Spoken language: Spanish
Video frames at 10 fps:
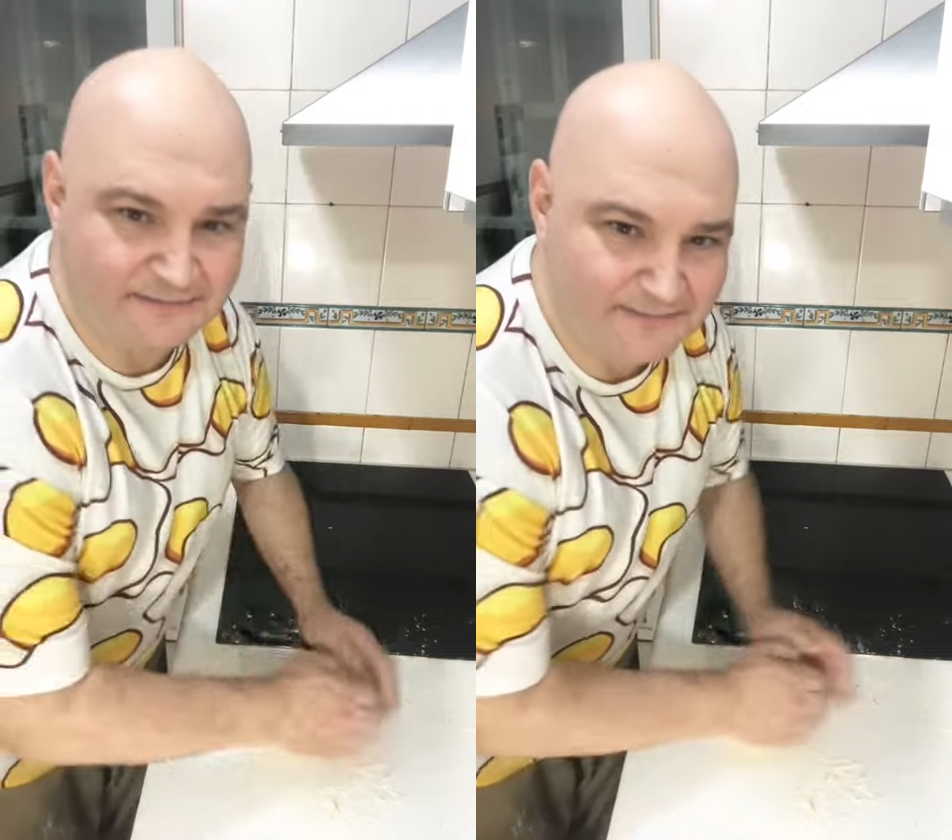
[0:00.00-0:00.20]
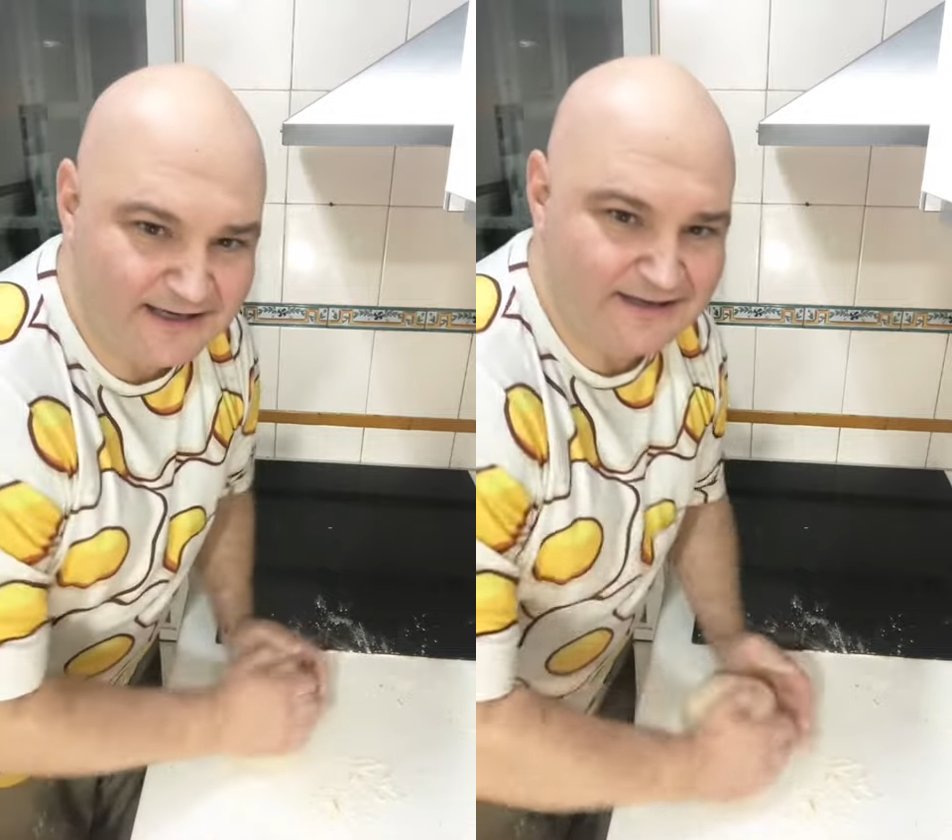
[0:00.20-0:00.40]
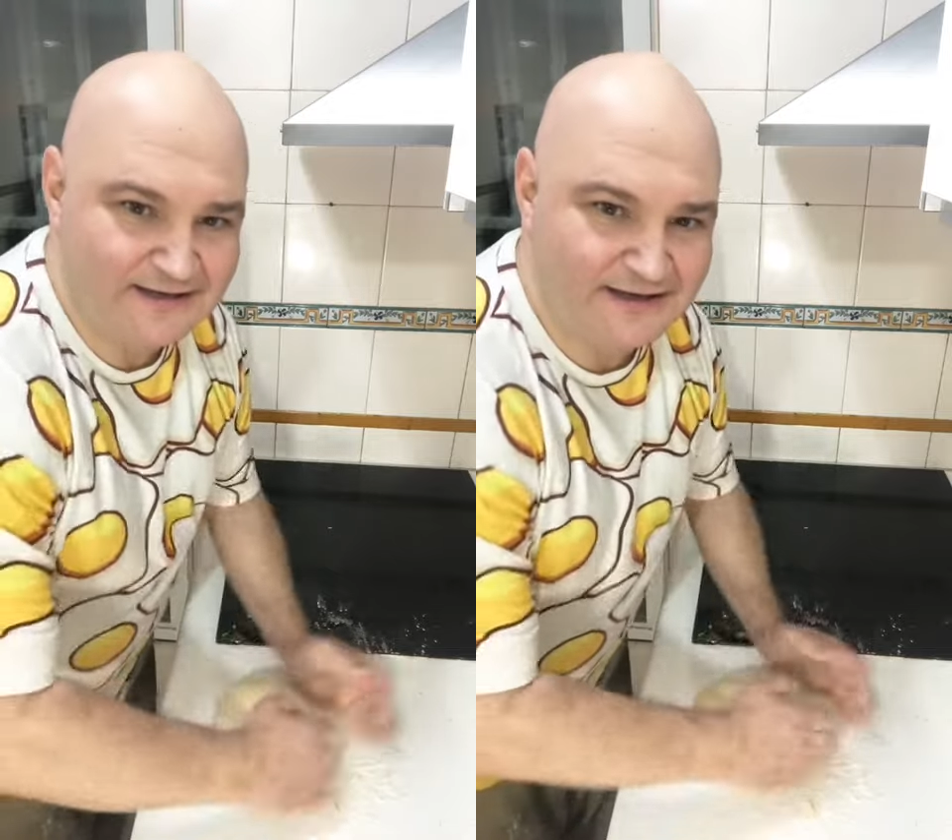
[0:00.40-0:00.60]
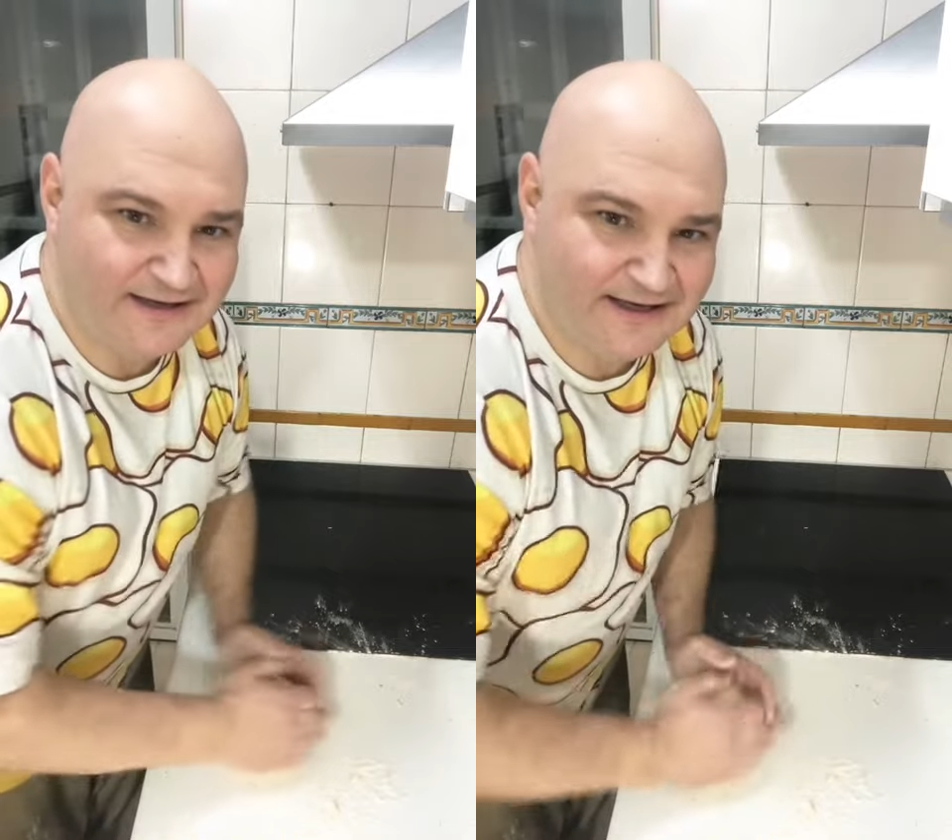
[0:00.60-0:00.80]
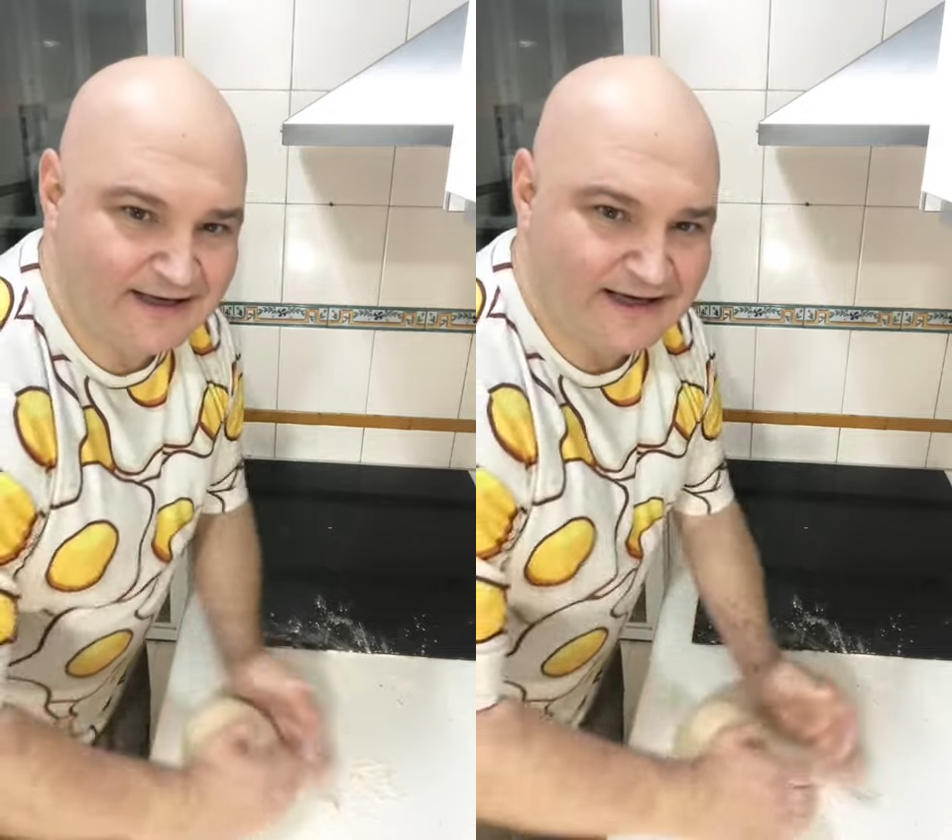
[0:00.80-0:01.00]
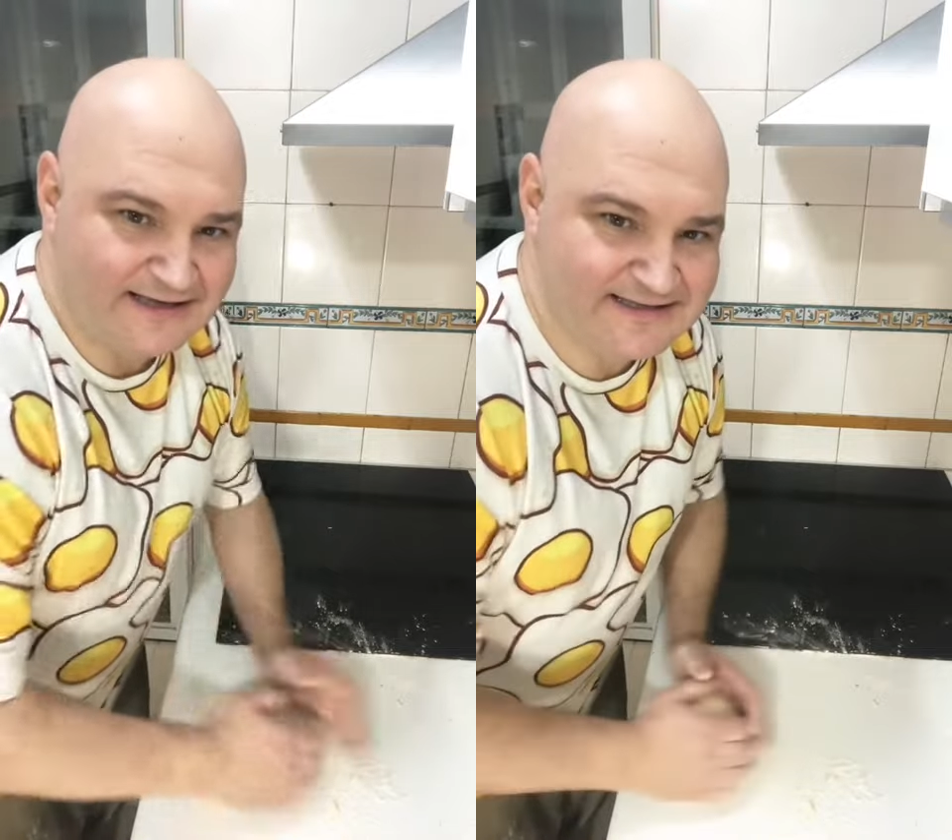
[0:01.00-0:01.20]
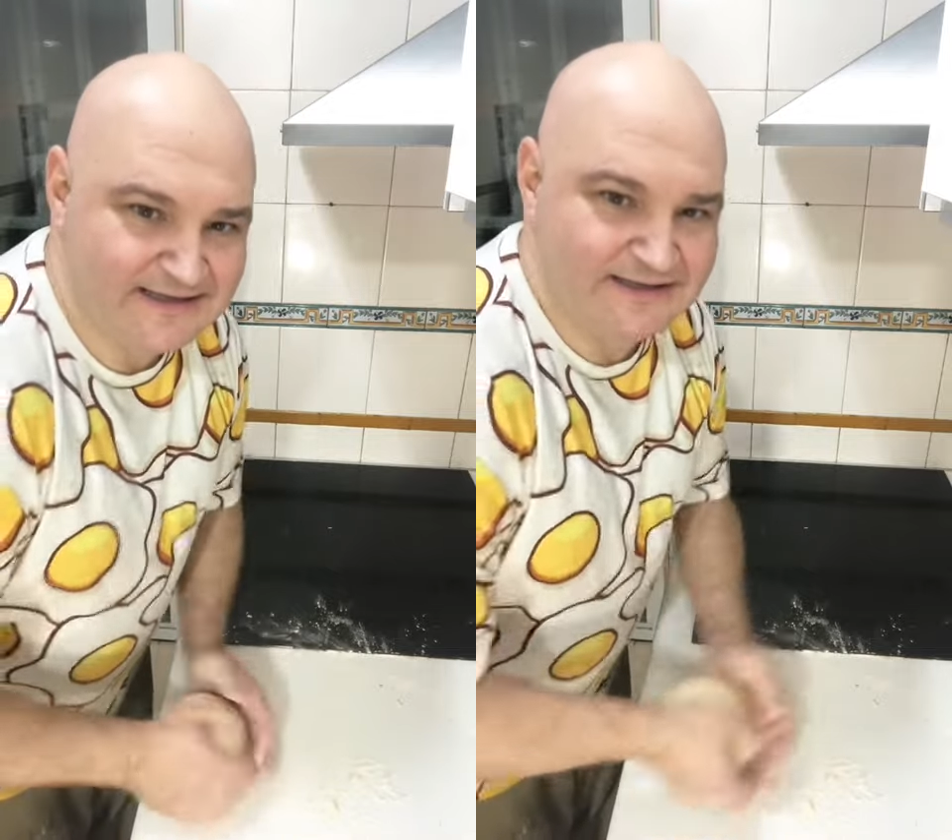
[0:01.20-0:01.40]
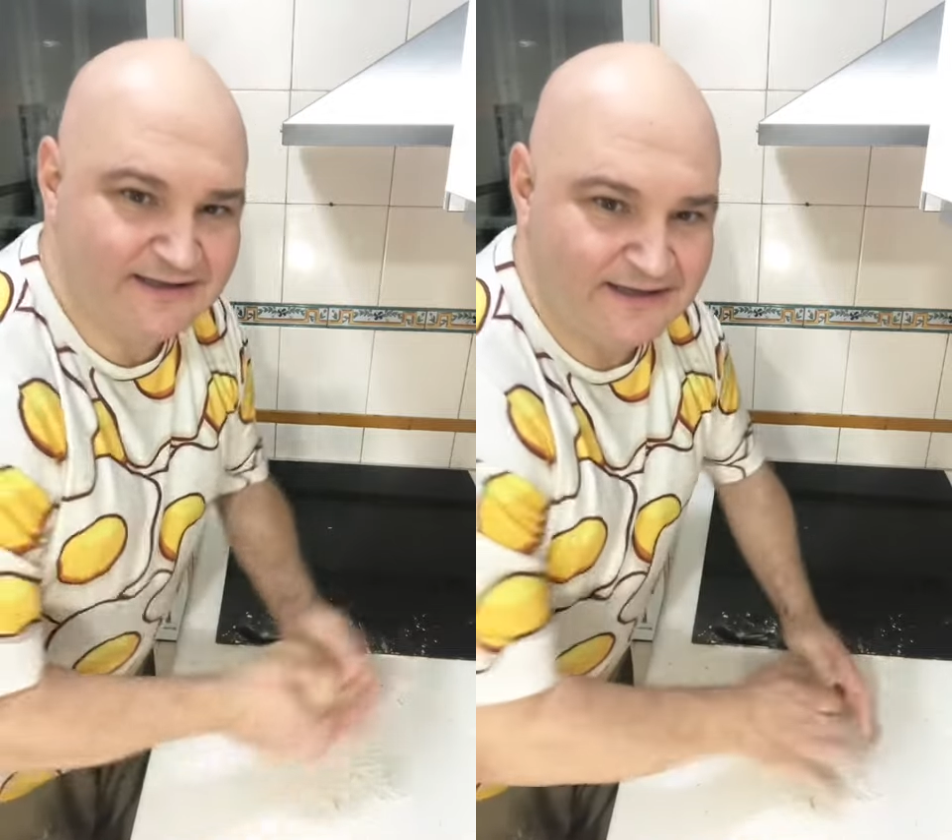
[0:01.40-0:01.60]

¿vale? Así.